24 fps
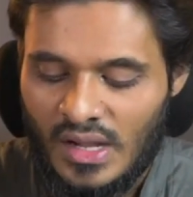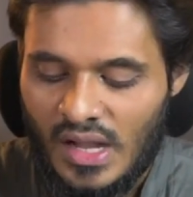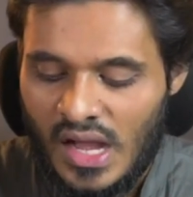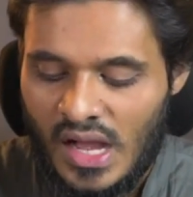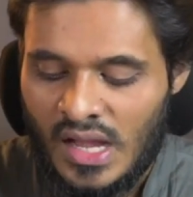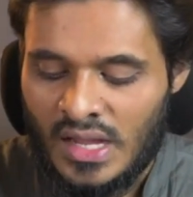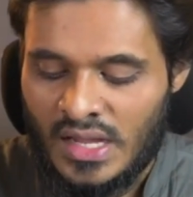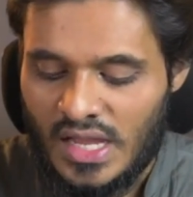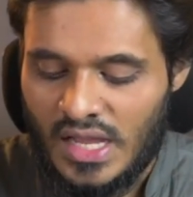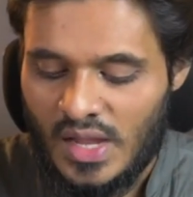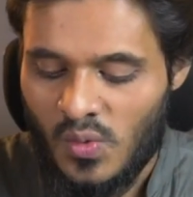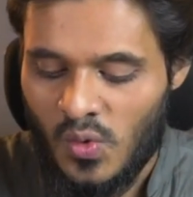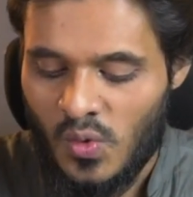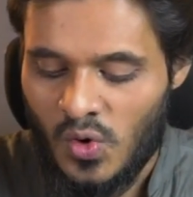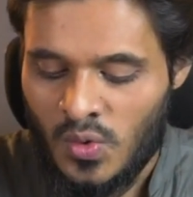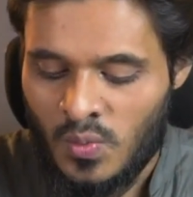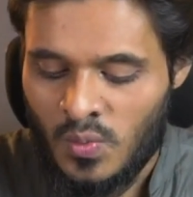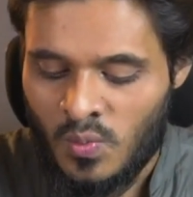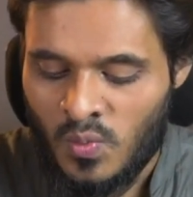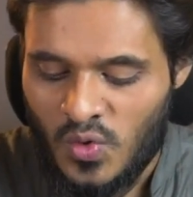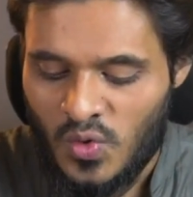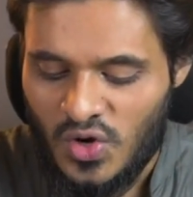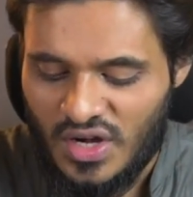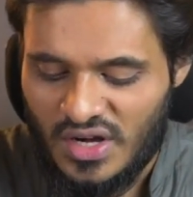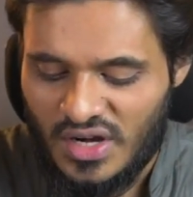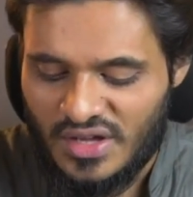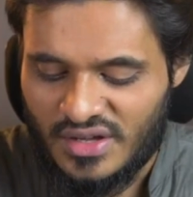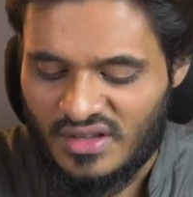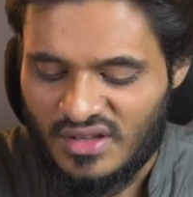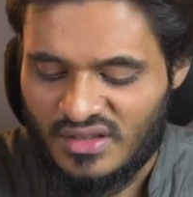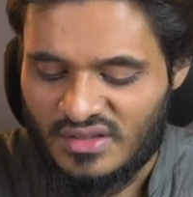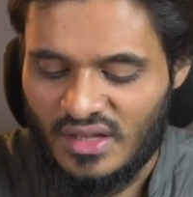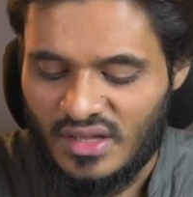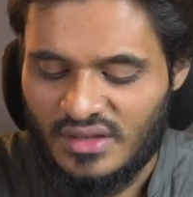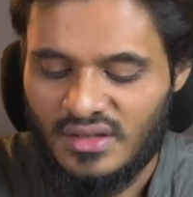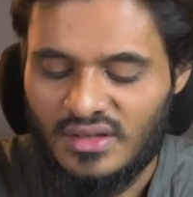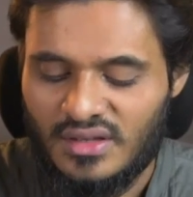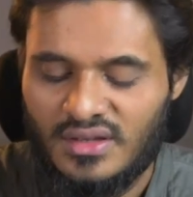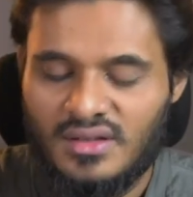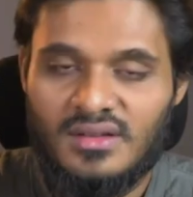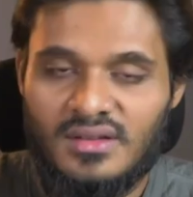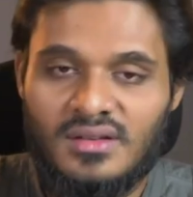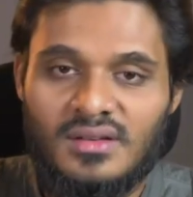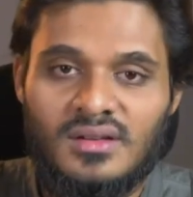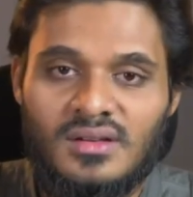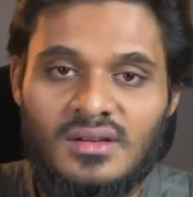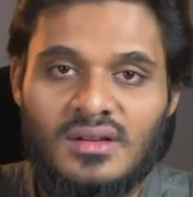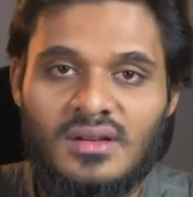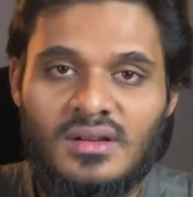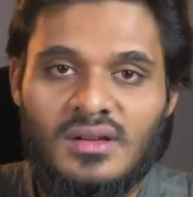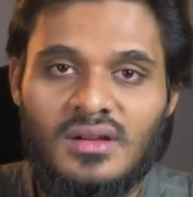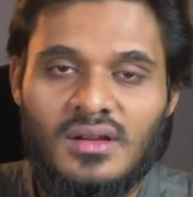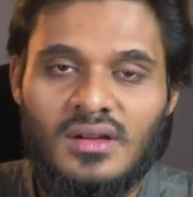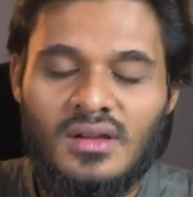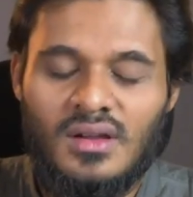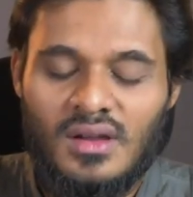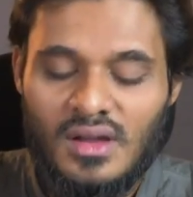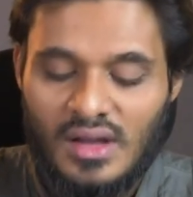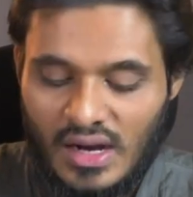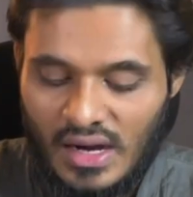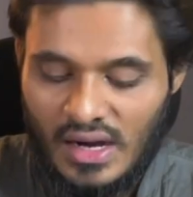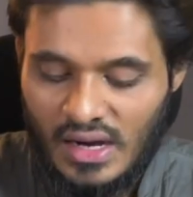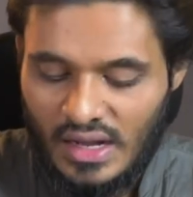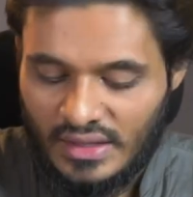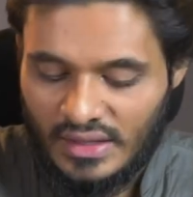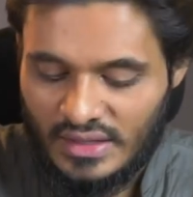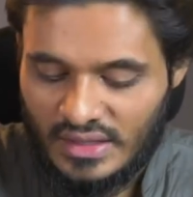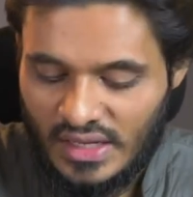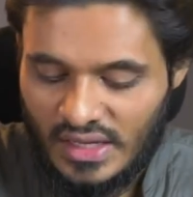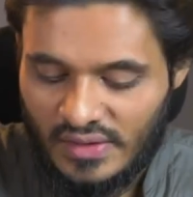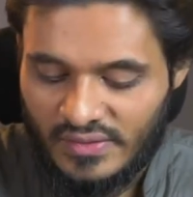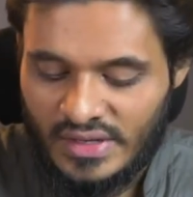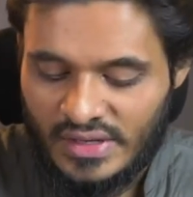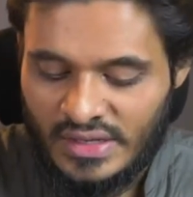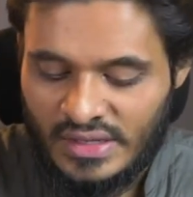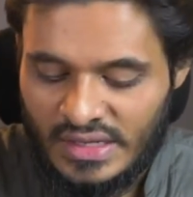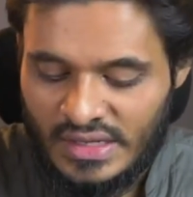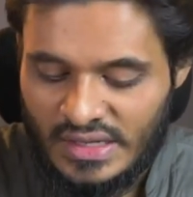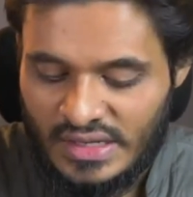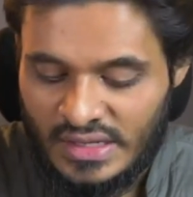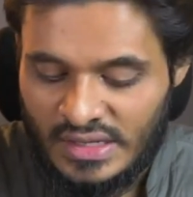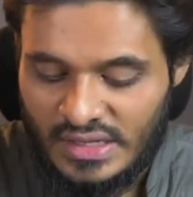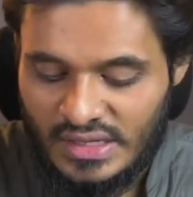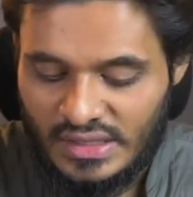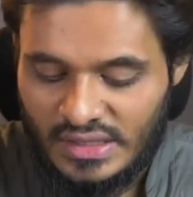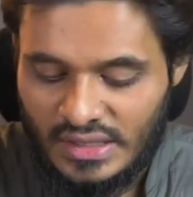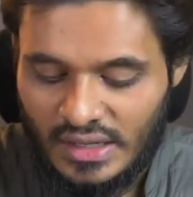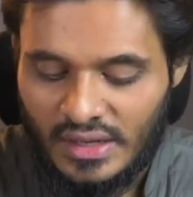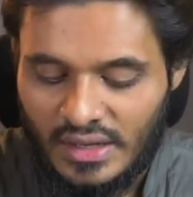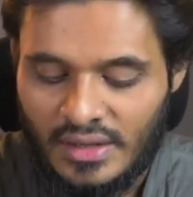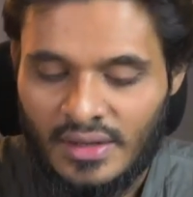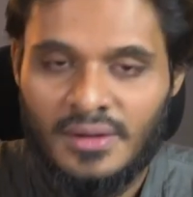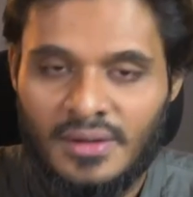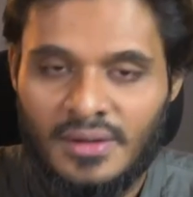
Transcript: அங்கே ஒரு முள் இருந்தது அதை அவன் நீக்கினான்